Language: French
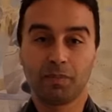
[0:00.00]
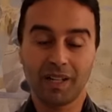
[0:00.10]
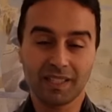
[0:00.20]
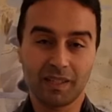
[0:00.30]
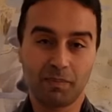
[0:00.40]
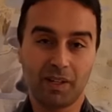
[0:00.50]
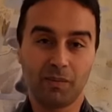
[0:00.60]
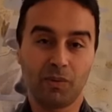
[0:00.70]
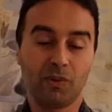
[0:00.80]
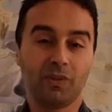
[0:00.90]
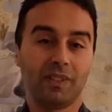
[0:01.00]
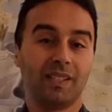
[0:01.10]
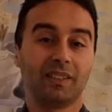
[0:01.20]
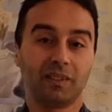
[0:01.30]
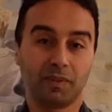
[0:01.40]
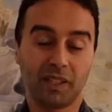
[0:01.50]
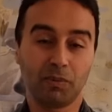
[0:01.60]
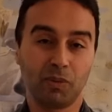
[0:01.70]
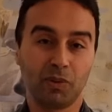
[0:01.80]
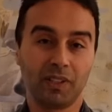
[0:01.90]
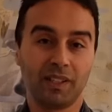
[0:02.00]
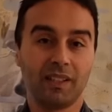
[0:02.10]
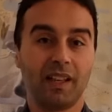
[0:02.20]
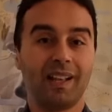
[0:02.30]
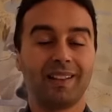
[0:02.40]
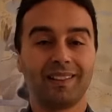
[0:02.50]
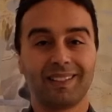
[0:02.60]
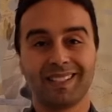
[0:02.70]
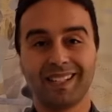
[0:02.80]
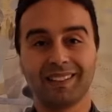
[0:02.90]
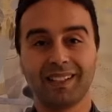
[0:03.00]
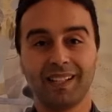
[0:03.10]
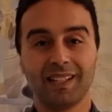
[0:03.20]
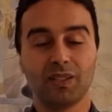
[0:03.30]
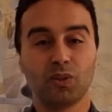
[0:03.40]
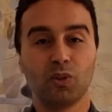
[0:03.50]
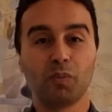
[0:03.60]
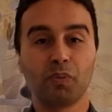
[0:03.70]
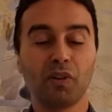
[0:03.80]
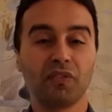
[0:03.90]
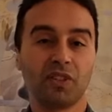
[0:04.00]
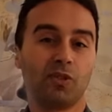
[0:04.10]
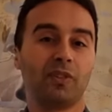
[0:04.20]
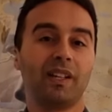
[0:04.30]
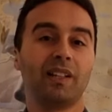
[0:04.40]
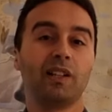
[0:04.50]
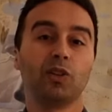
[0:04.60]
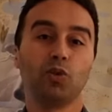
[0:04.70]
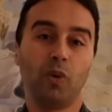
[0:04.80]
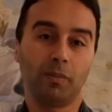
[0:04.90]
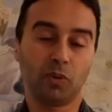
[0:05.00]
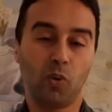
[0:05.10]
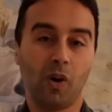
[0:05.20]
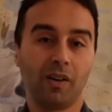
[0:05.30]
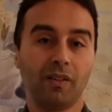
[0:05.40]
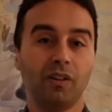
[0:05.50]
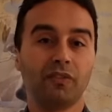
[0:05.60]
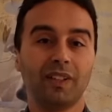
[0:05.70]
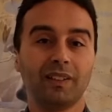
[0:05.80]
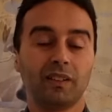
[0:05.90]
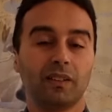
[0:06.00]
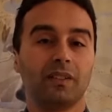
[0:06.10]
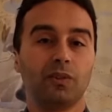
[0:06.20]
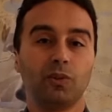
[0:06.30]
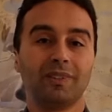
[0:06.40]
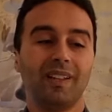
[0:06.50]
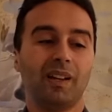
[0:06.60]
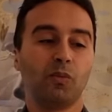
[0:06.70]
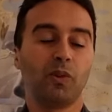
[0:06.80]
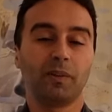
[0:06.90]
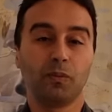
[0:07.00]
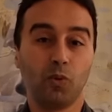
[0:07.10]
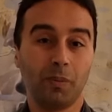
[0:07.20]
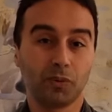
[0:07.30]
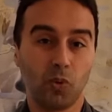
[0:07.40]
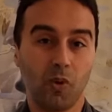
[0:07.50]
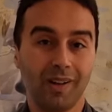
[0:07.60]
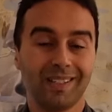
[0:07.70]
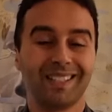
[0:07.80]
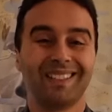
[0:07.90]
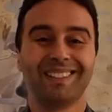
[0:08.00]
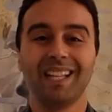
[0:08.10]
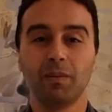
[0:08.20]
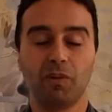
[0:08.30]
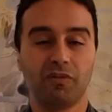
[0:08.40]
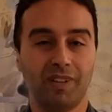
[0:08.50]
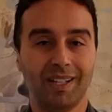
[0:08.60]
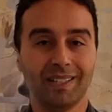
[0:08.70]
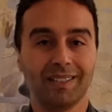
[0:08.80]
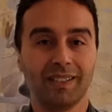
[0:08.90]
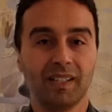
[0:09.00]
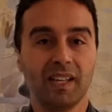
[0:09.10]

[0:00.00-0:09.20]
Principalement, cette crypto-monnaie, elle s'adresse aux professionnels de Web3. En fait, le terme Web3, c'est tellement vaste,